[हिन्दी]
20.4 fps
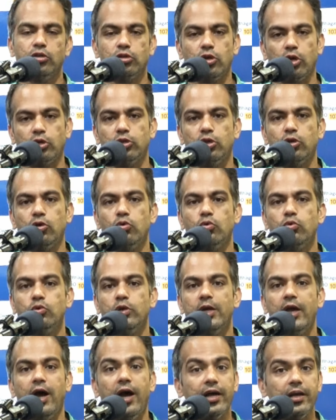डॉक्टर रोहू
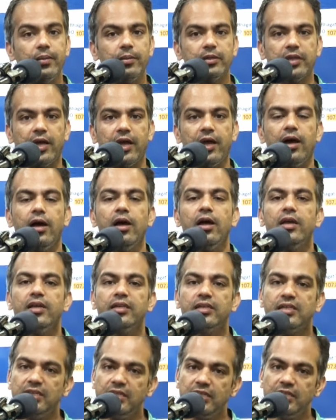ने आगे बताया
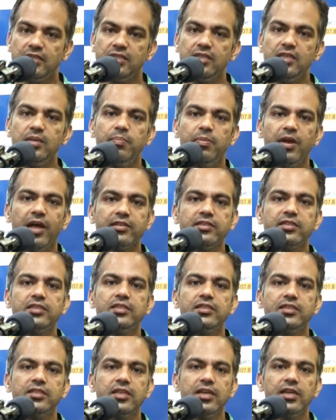कि इसी
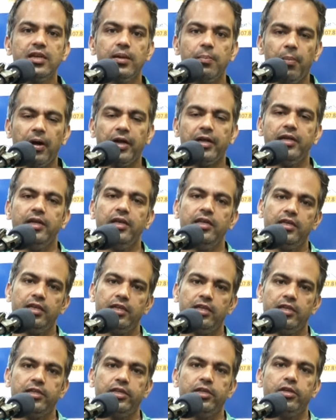प्लास्टिक से निपटने
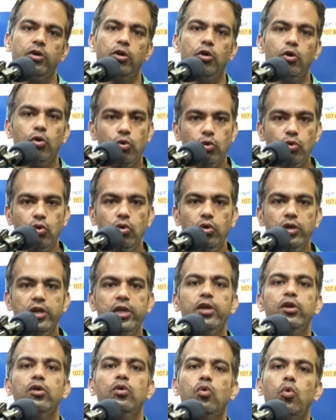के लिए
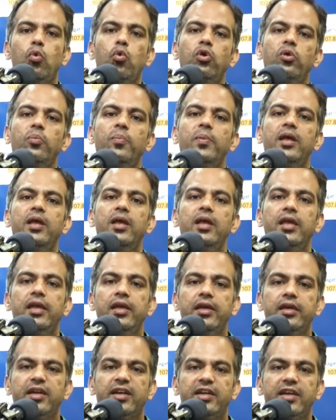उन्होंने कोर्ट में
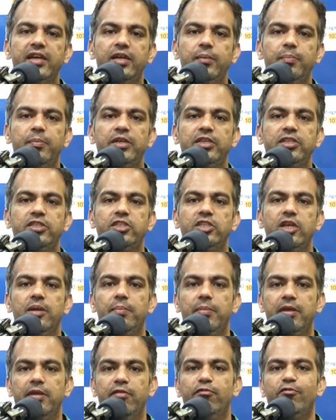एक रिट
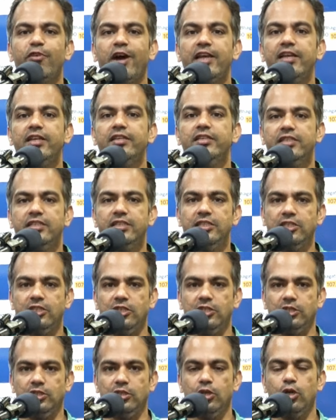पिटीशन भी फाइल की
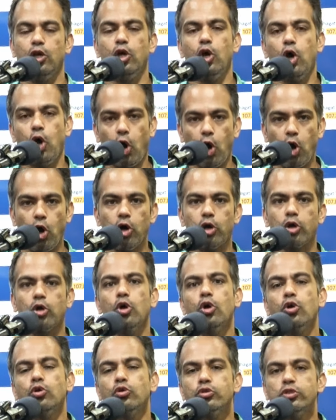थी और
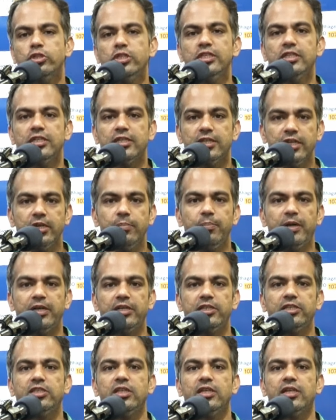उसी रिट
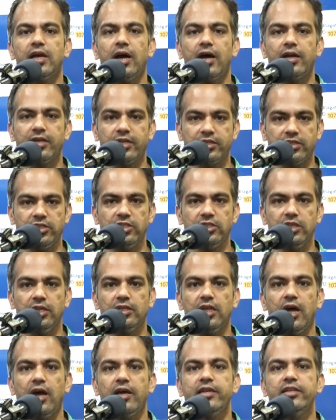पिटीशन का नतीजा
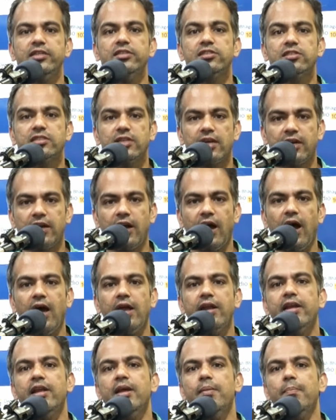था कि
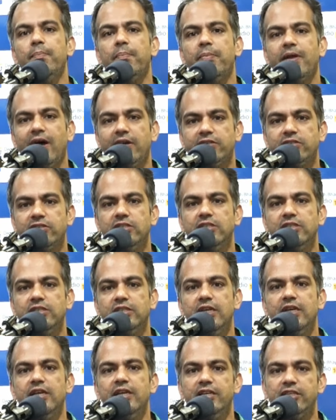सरकार ने प्लास्टिक
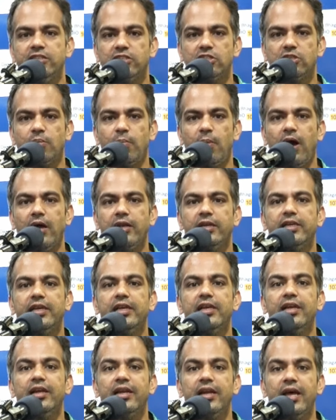के इस्तेमाल
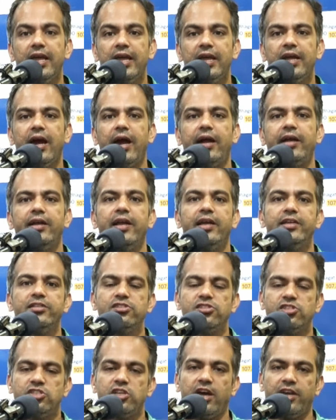के नए
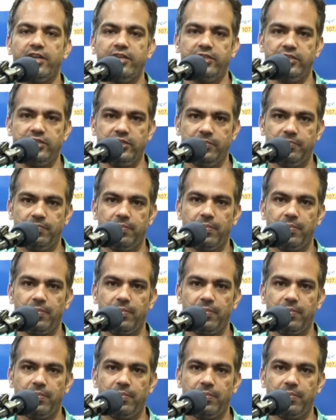गाइडलाइंस जारी किए